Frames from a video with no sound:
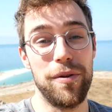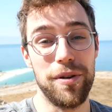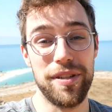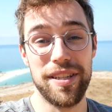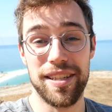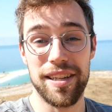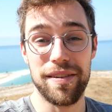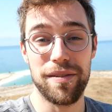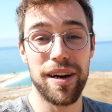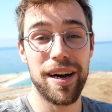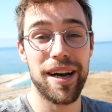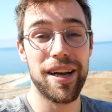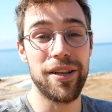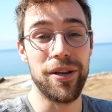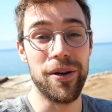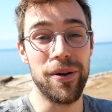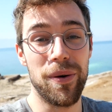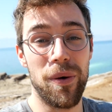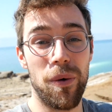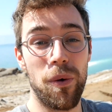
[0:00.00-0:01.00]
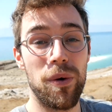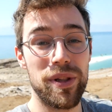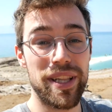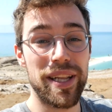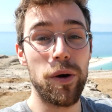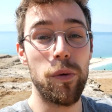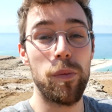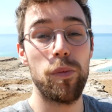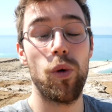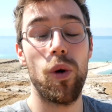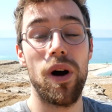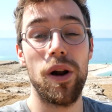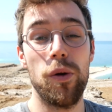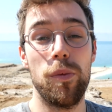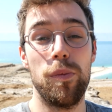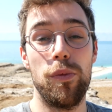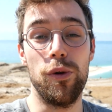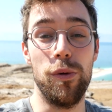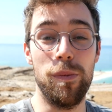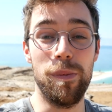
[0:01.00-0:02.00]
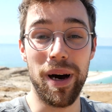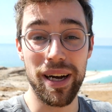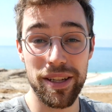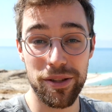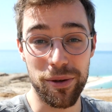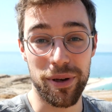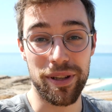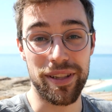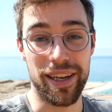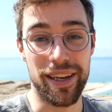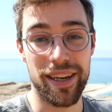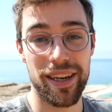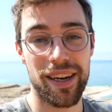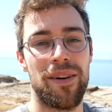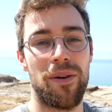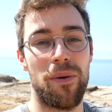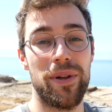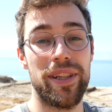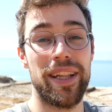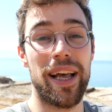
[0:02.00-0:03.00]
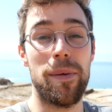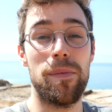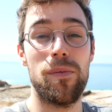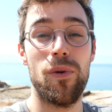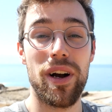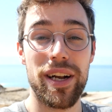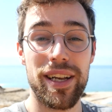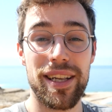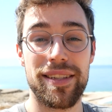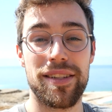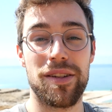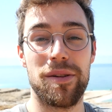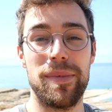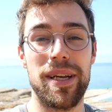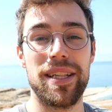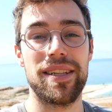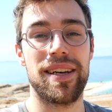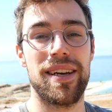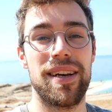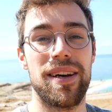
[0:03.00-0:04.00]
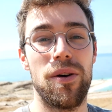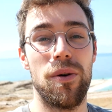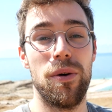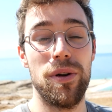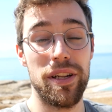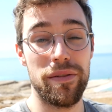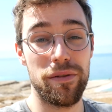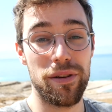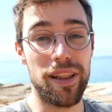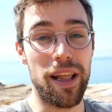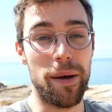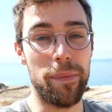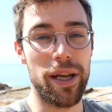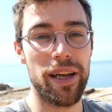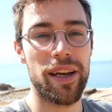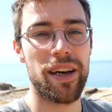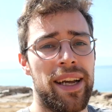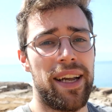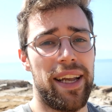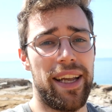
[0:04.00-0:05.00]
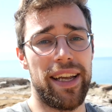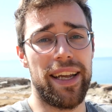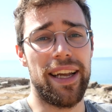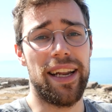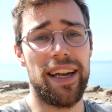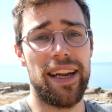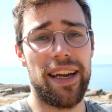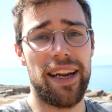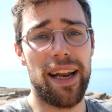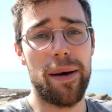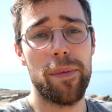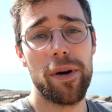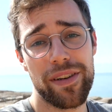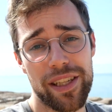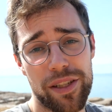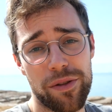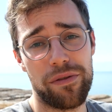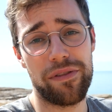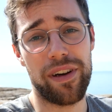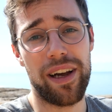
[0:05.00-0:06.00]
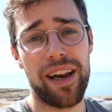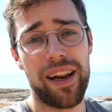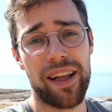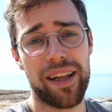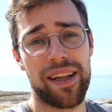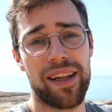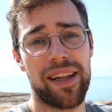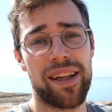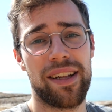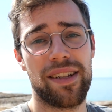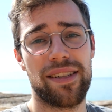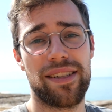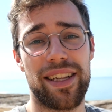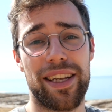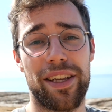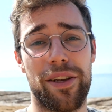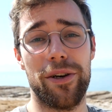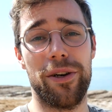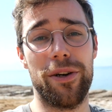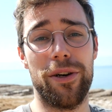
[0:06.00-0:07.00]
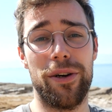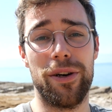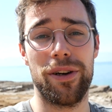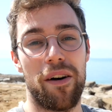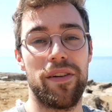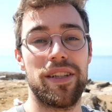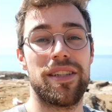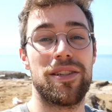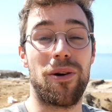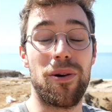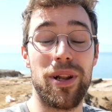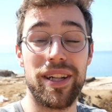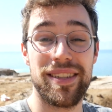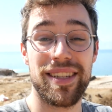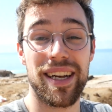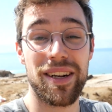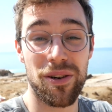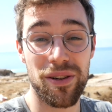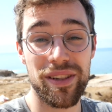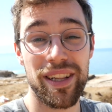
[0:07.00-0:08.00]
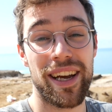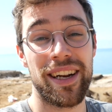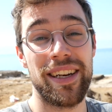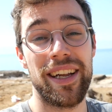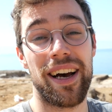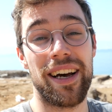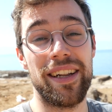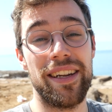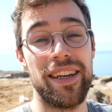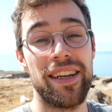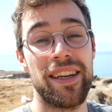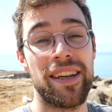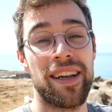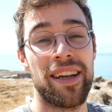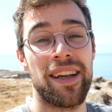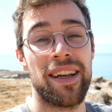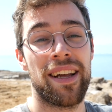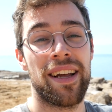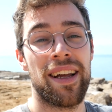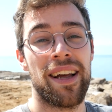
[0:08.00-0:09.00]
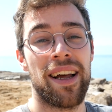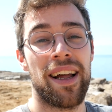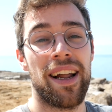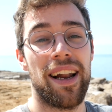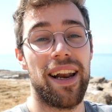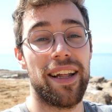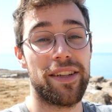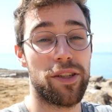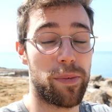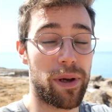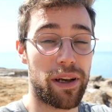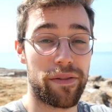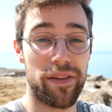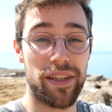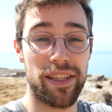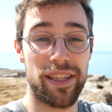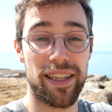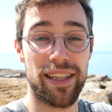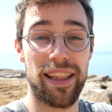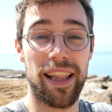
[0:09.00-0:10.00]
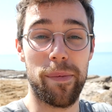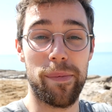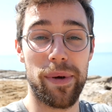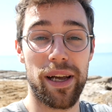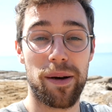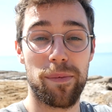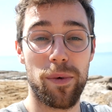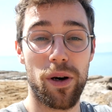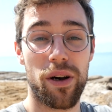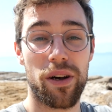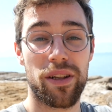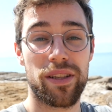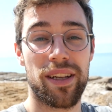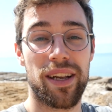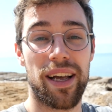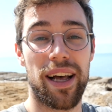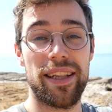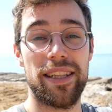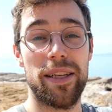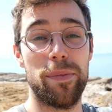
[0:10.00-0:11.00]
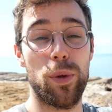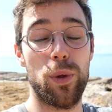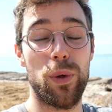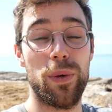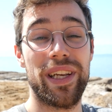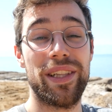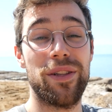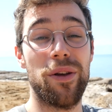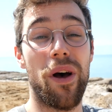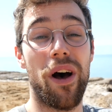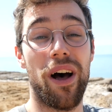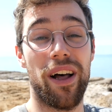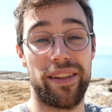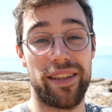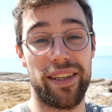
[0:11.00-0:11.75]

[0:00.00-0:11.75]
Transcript: faut aussi savoir qu'on est au point le plus bas sur Terre. On est à moins 400 mètres au niveau de la mer. Et la mauvaise nouvelle, c'est que, en fait, sur les 50 dernières années, la superficie de la mer morte a diminué de un